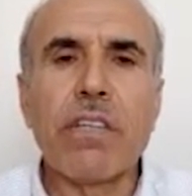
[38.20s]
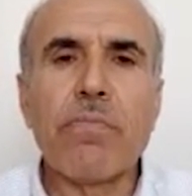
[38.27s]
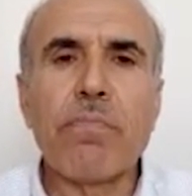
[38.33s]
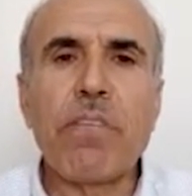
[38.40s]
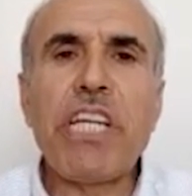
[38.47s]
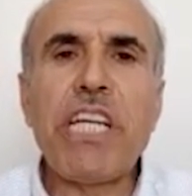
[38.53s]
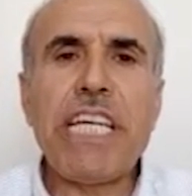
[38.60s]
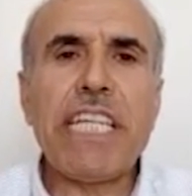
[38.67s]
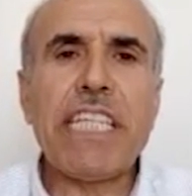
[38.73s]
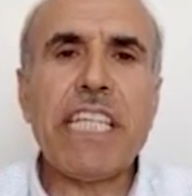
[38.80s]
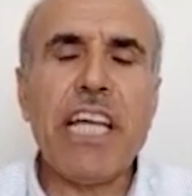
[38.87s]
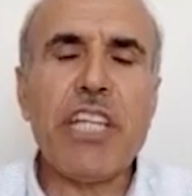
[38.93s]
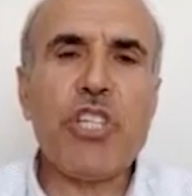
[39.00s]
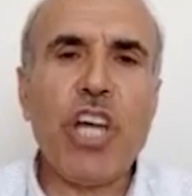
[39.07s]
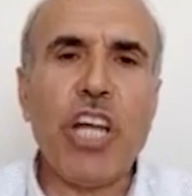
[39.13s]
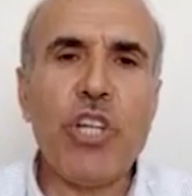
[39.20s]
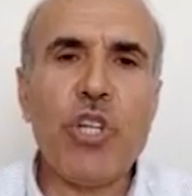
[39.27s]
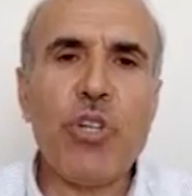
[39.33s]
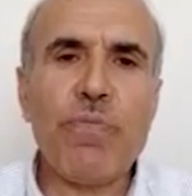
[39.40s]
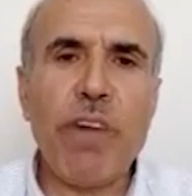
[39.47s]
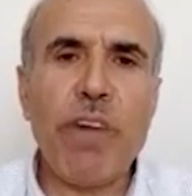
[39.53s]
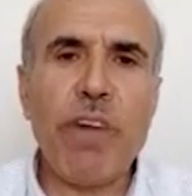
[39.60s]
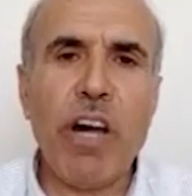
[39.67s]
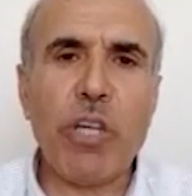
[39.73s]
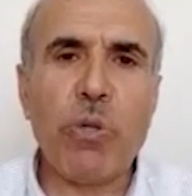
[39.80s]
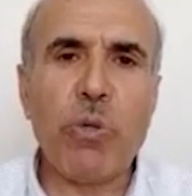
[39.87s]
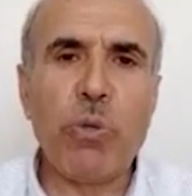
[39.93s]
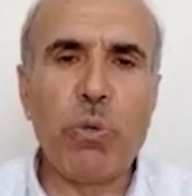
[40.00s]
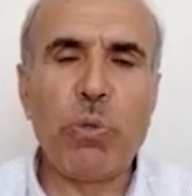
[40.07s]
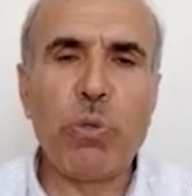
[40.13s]
birlikte çalışma
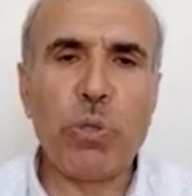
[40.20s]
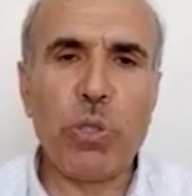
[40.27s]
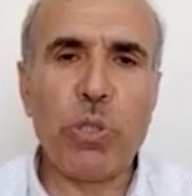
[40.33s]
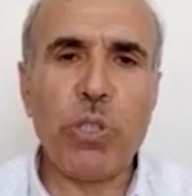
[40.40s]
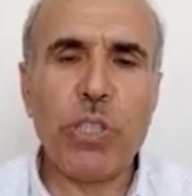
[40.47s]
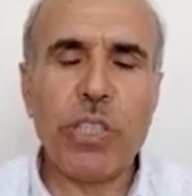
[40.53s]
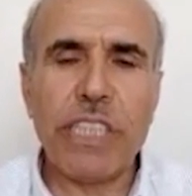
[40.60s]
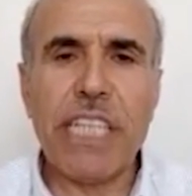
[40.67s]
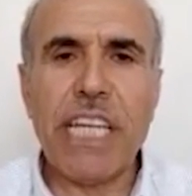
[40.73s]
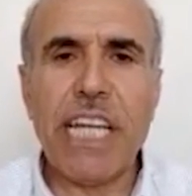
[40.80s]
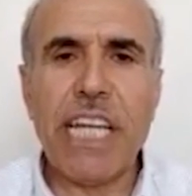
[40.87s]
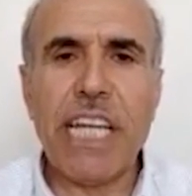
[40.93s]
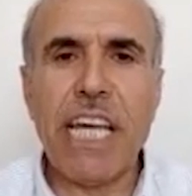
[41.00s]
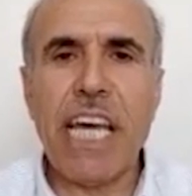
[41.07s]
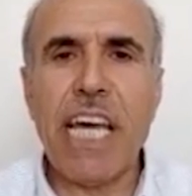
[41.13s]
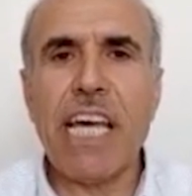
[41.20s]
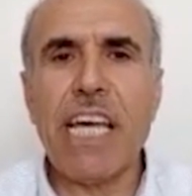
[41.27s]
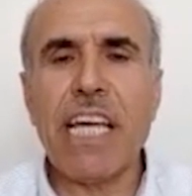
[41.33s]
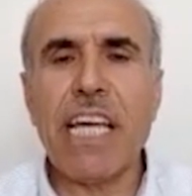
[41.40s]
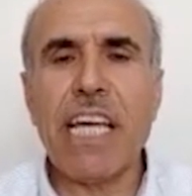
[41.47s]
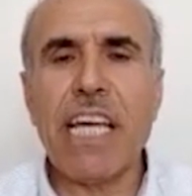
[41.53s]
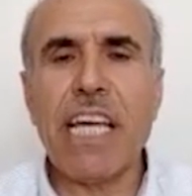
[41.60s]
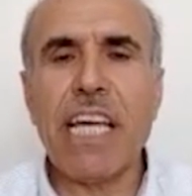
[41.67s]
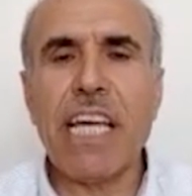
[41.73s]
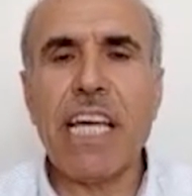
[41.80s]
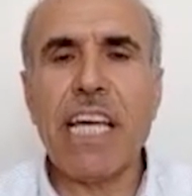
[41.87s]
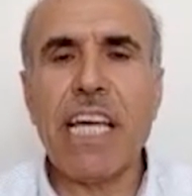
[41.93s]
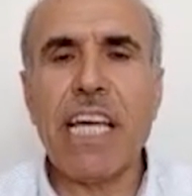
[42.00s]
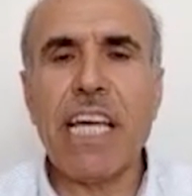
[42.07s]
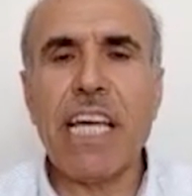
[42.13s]
kültürü, yine
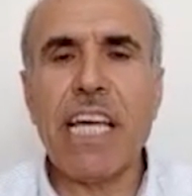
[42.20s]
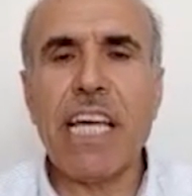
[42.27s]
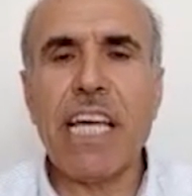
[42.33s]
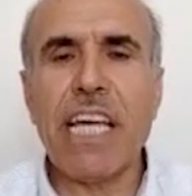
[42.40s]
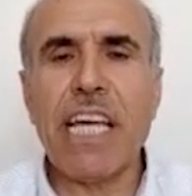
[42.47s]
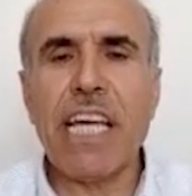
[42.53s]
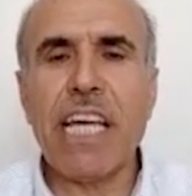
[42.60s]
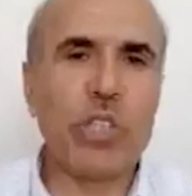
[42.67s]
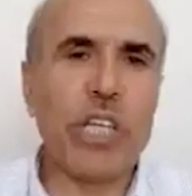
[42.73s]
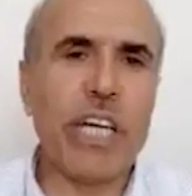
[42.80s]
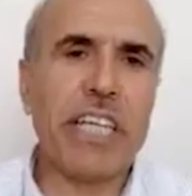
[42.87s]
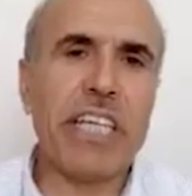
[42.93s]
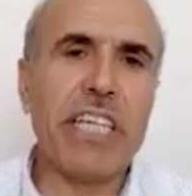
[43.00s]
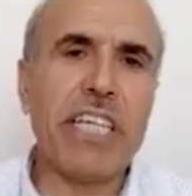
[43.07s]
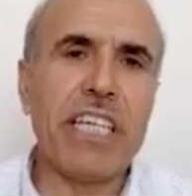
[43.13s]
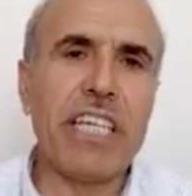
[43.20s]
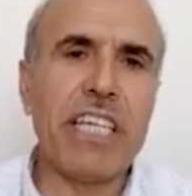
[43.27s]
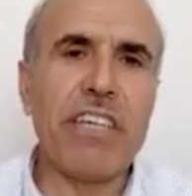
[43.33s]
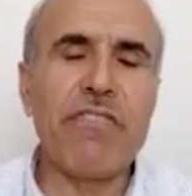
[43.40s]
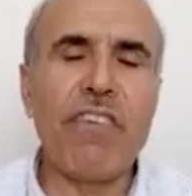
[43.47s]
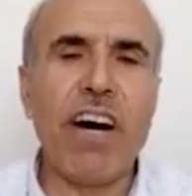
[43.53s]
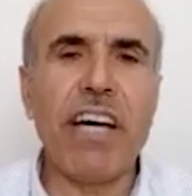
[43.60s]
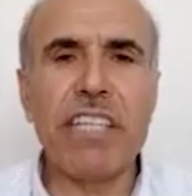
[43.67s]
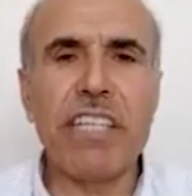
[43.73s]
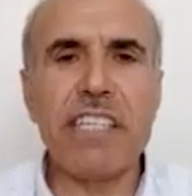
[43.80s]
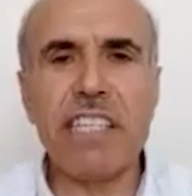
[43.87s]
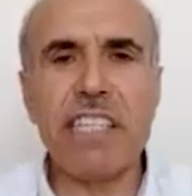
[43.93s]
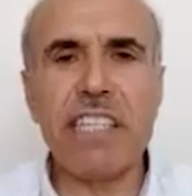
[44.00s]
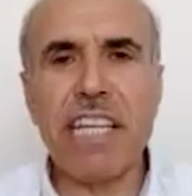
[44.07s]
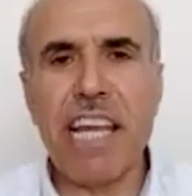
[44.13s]
Risale-i Nur'daki
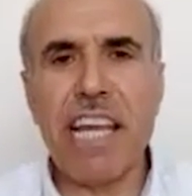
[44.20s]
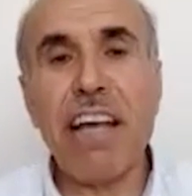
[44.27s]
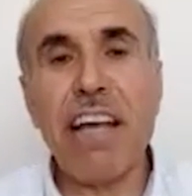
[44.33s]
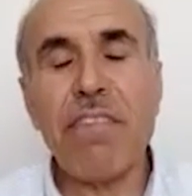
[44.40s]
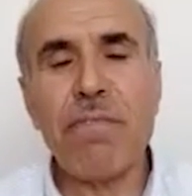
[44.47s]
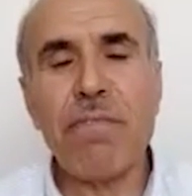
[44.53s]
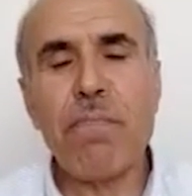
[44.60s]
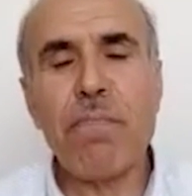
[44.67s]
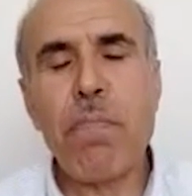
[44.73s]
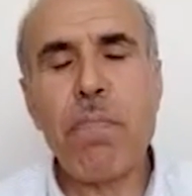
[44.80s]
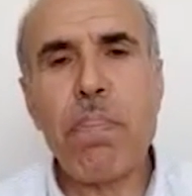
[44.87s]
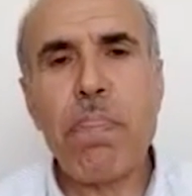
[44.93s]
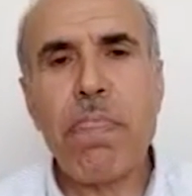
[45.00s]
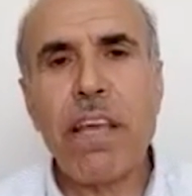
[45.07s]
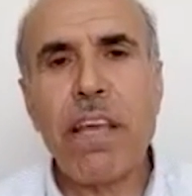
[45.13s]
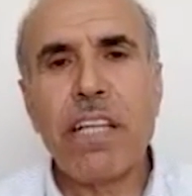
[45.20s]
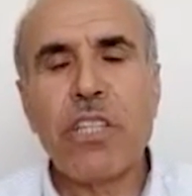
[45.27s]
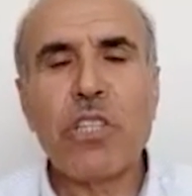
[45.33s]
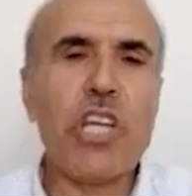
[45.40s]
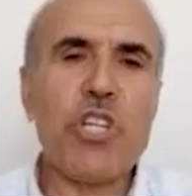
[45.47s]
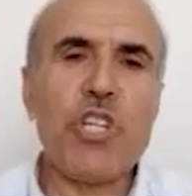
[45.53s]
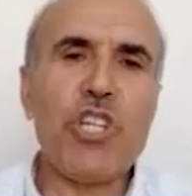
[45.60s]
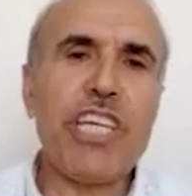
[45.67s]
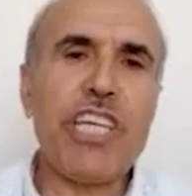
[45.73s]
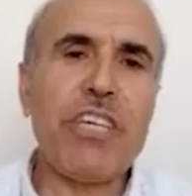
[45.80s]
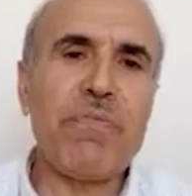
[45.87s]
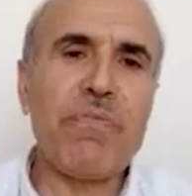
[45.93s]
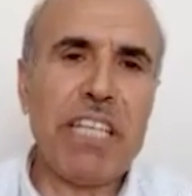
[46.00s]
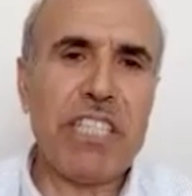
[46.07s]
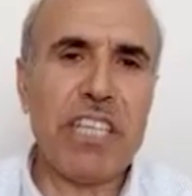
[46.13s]
ifadesiyle teşriki
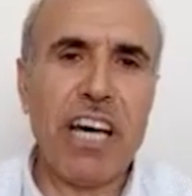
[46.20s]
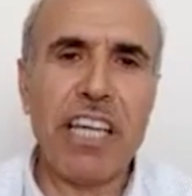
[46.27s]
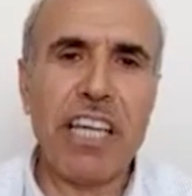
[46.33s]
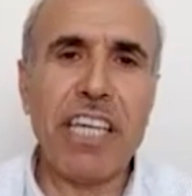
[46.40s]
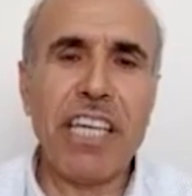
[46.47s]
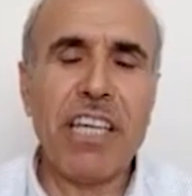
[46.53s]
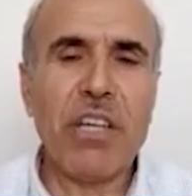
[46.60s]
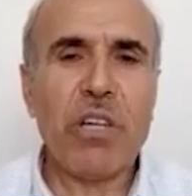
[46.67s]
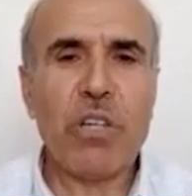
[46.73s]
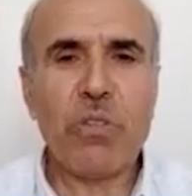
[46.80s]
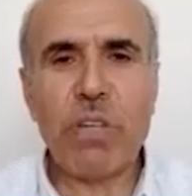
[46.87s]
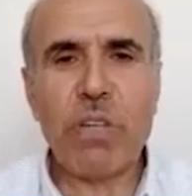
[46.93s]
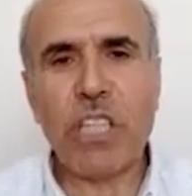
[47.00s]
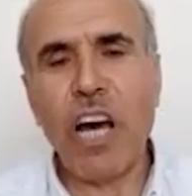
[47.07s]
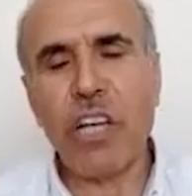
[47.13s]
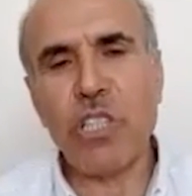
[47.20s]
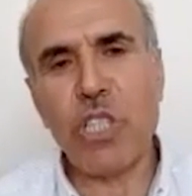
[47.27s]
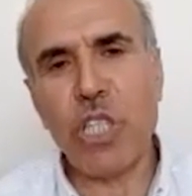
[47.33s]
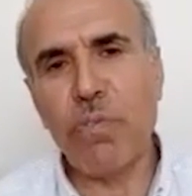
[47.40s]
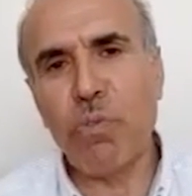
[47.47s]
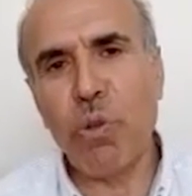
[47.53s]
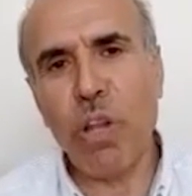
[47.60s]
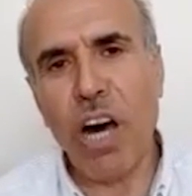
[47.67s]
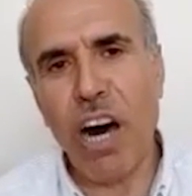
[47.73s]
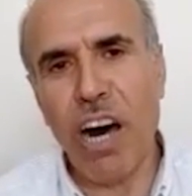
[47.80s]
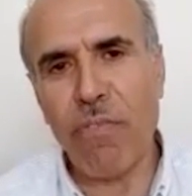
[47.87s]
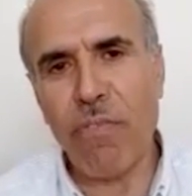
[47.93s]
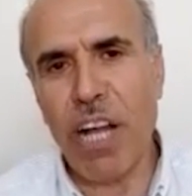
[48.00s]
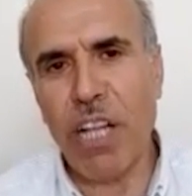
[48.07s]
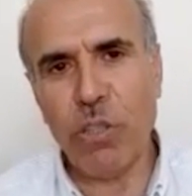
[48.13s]
mesai ve taksimul
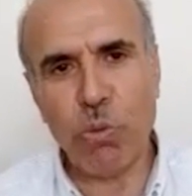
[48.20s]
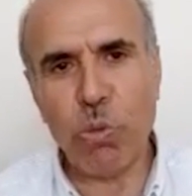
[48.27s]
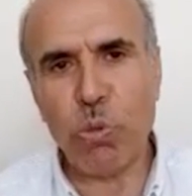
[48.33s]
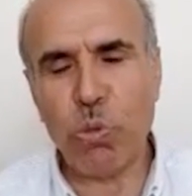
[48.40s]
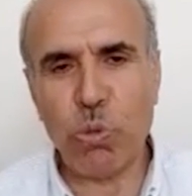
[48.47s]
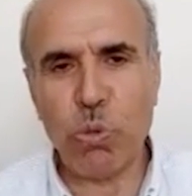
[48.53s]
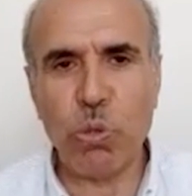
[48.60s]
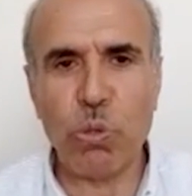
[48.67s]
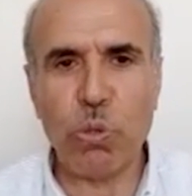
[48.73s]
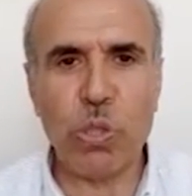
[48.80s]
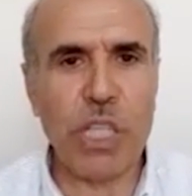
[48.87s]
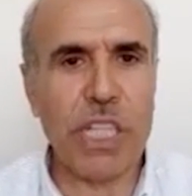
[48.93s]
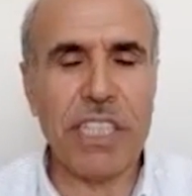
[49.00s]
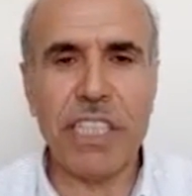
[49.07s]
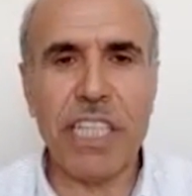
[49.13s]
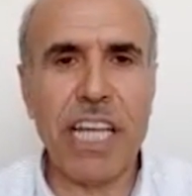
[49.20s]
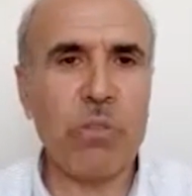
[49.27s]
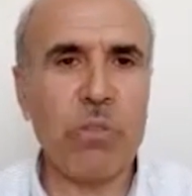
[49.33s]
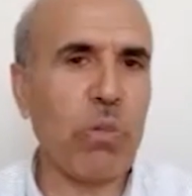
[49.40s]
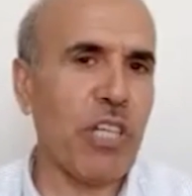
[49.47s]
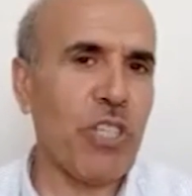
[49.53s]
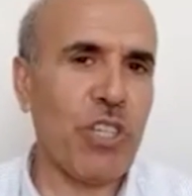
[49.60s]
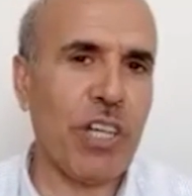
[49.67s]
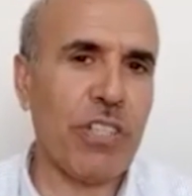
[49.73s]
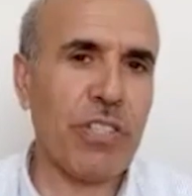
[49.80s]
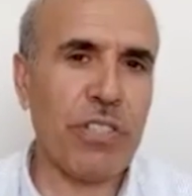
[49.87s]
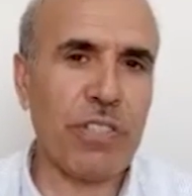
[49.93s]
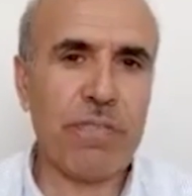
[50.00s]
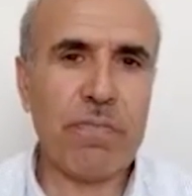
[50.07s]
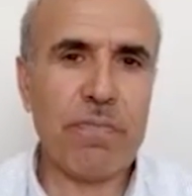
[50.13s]
amal düsturu üzerinde
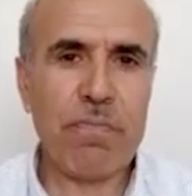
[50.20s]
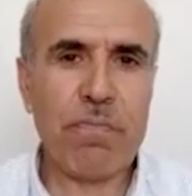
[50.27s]
duracağız.